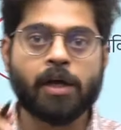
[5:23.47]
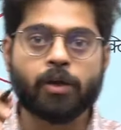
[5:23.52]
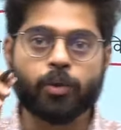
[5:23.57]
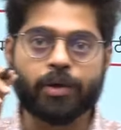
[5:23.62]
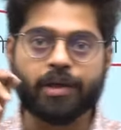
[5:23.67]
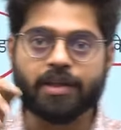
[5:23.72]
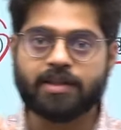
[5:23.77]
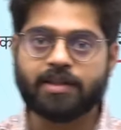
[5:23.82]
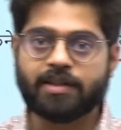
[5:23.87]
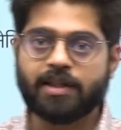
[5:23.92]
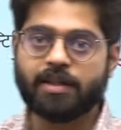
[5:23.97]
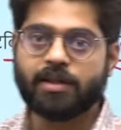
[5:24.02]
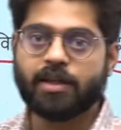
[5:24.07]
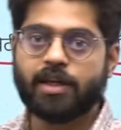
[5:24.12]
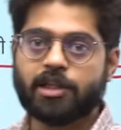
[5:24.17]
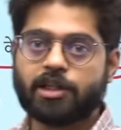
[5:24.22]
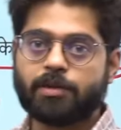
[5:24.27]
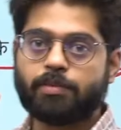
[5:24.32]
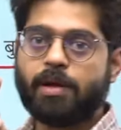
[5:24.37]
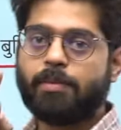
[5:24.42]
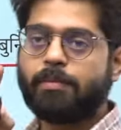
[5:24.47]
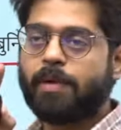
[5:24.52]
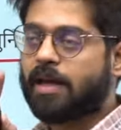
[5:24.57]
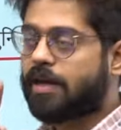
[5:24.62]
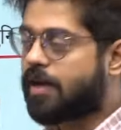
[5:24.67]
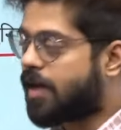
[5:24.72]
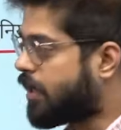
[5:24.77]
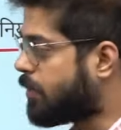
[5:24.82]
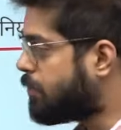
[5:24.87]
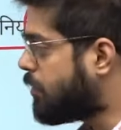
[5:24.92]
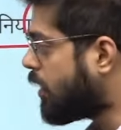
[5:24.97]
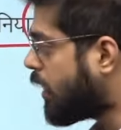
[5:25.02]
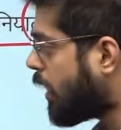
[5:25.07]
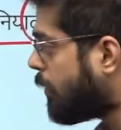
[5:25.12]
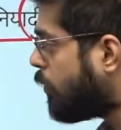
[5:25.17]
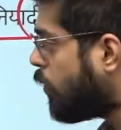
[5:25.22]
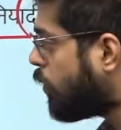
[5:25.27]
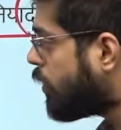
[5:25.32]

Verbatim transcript: तो इससे देश में महंगाई भी कम